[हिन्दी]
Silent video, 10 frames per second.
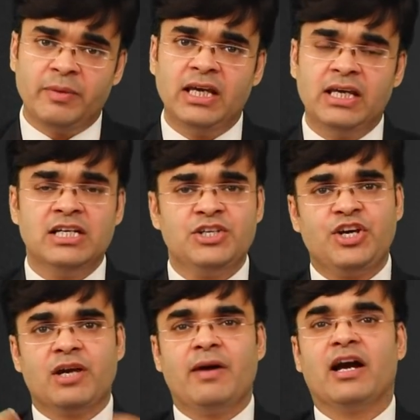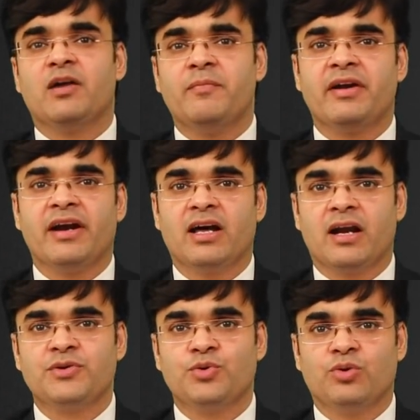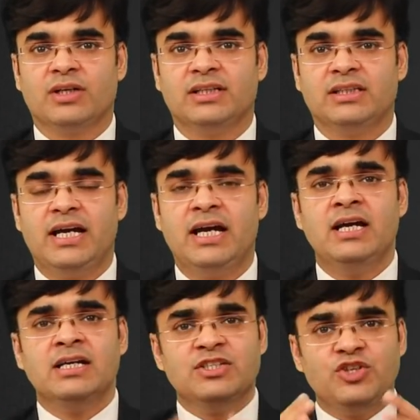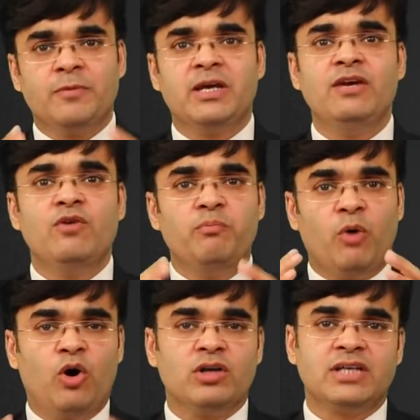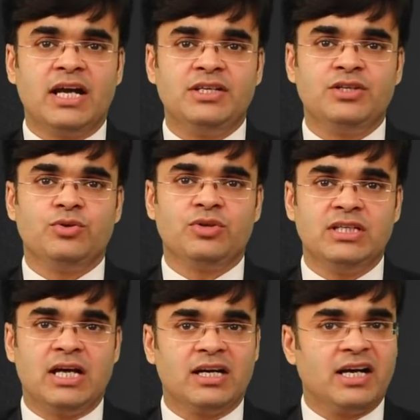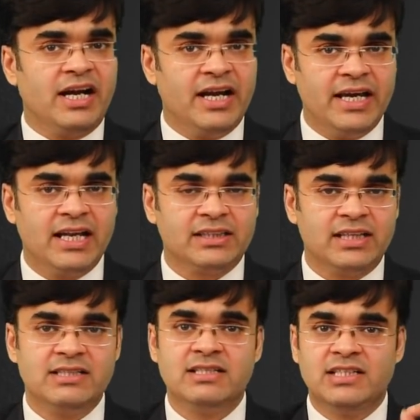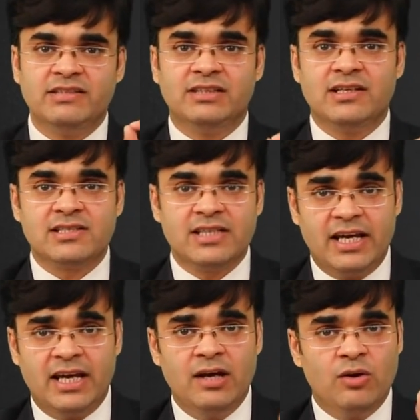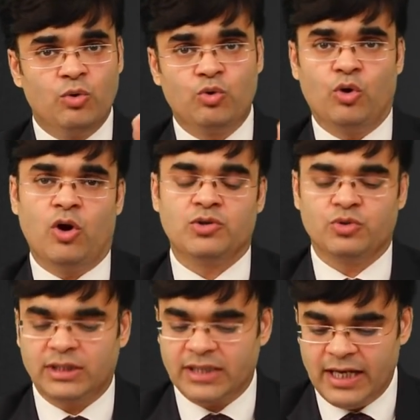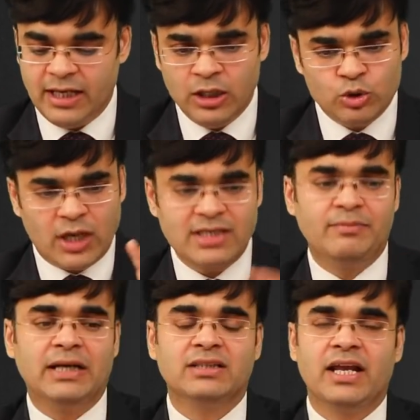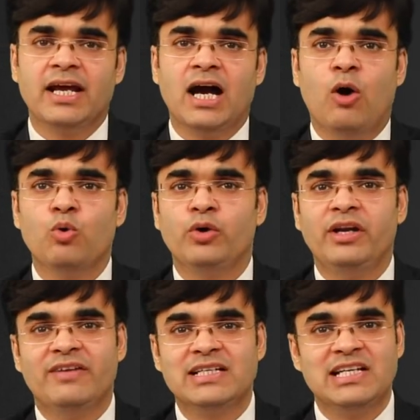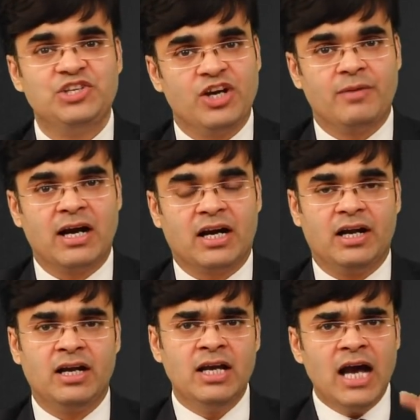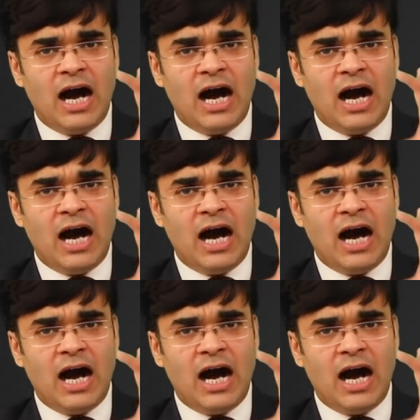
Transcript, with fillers: तभी शेयर मार्केट में ट्रेड करना शुरू कर देते हैं जबकि वो बहुत सारी चीज़ों की जानकारी नहीं रखते जिसकी वजह से उनको लॉस हो जाता है तो आज हम बात करेंगे हाउ टू इन्वेस्ट इन शेयर मार्केट